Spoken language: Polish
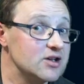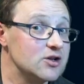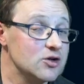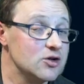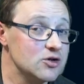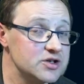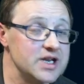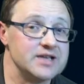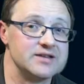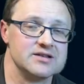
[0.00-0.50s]

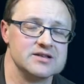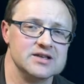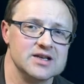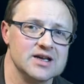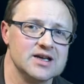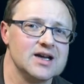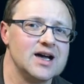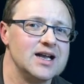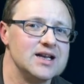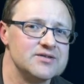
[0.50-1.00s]

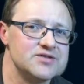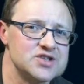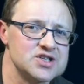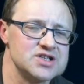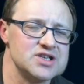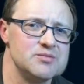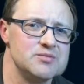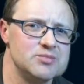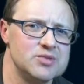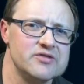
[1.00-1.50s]
konkretnie, ale
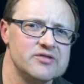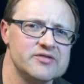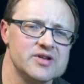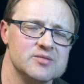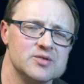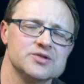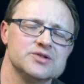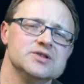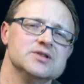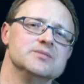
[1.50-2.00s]
wcześniej
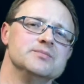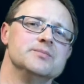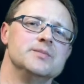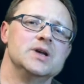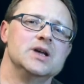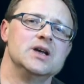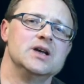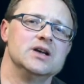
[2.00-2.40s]
powiem o tym,